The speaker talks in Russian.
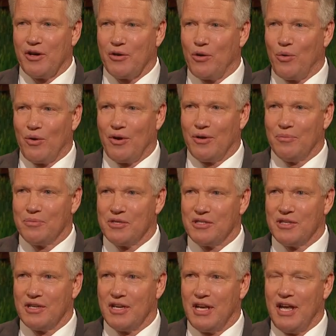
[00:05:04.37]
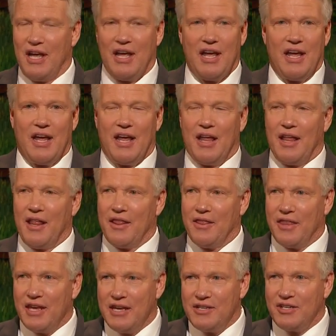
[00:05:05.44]
приглашают их влиться в их
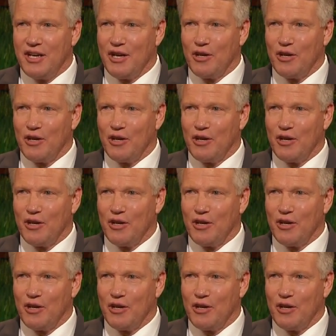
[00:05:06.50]
кворуме.